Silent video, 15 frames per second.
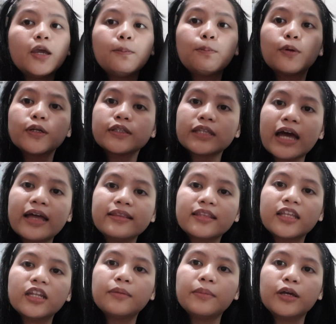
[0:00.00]
importante
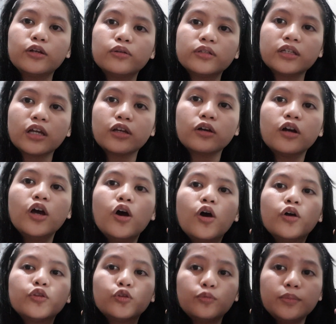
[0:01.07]
na meron kang
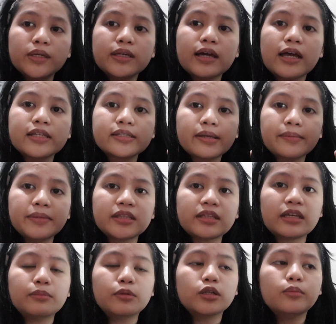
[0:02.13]
tubigan sa may
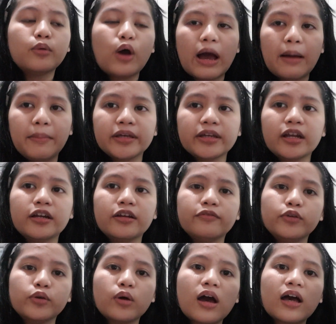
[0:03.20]
table mo habang
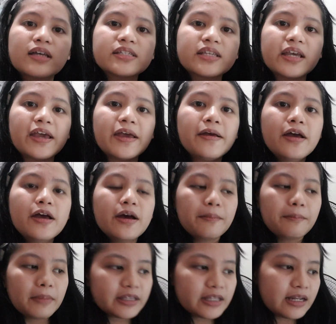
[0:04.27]
nag-review ka kasi
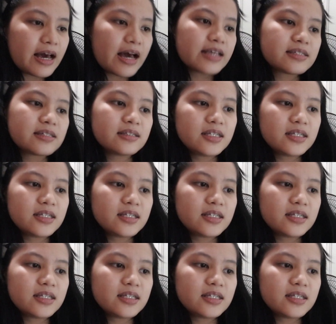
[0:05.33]
madalas na